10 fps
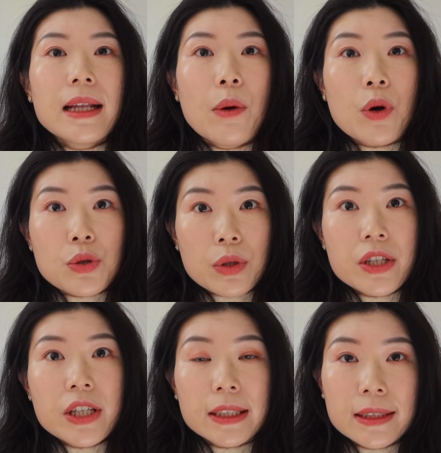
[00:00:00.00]
那我觉得
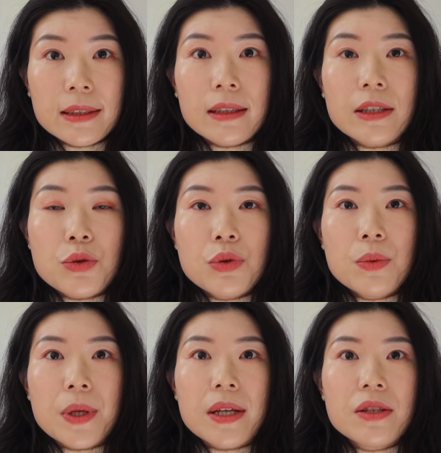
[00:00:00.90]
这个定义的区
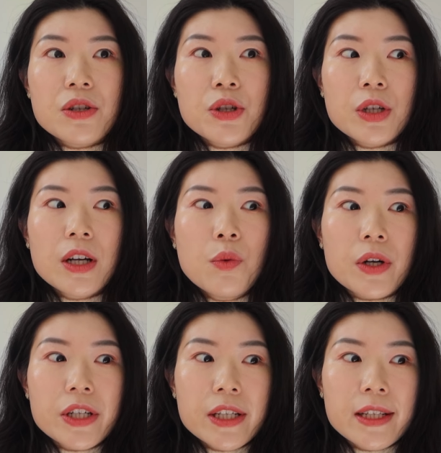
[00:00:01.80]
别，其实跟
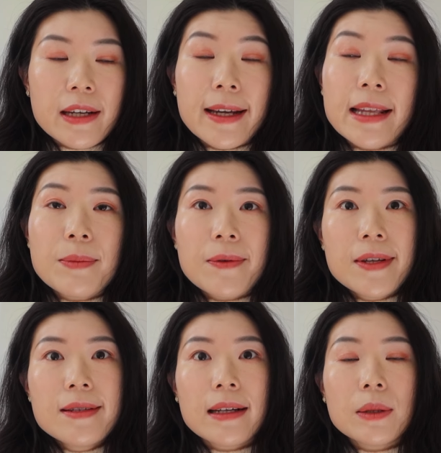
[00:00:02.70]
我之前给你们
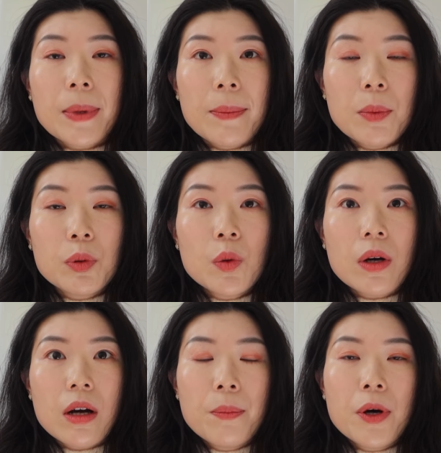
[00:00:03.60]
分享的 baby blue
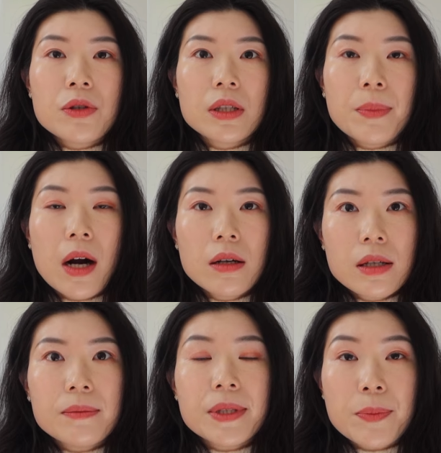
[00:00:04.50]
和
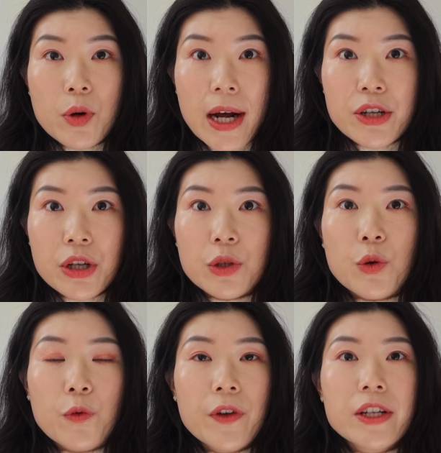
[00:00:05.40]
postpartum depression
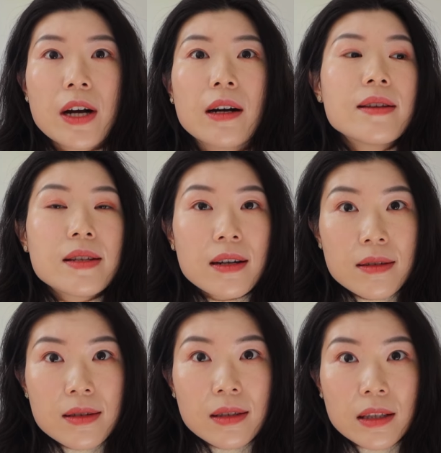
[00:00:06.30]
有非常相
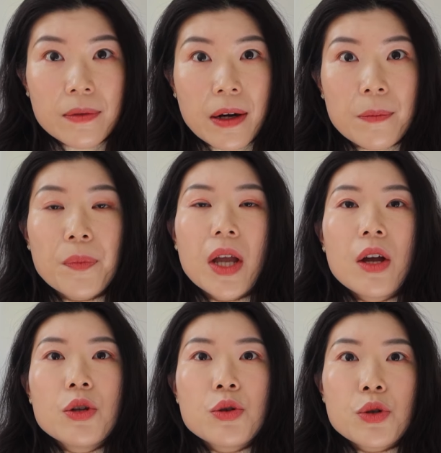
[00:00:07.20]
似的地方，
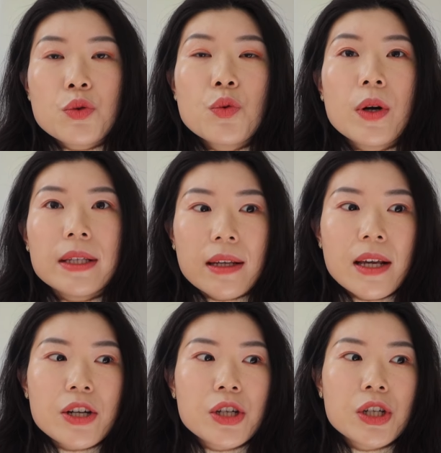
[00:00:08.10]
就是如果你
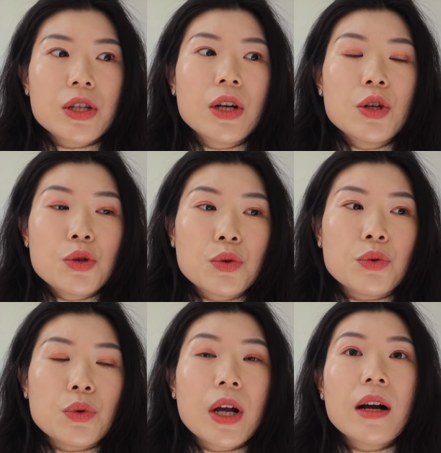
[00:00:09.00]
也是处
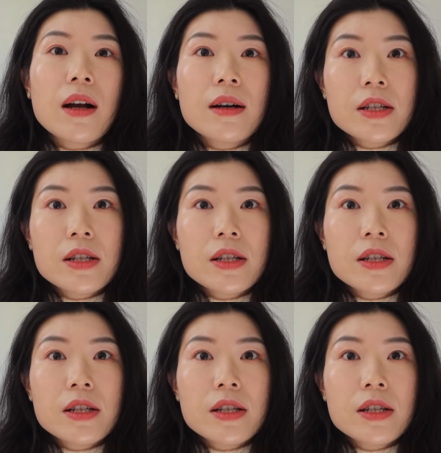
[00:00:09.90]
于刚刚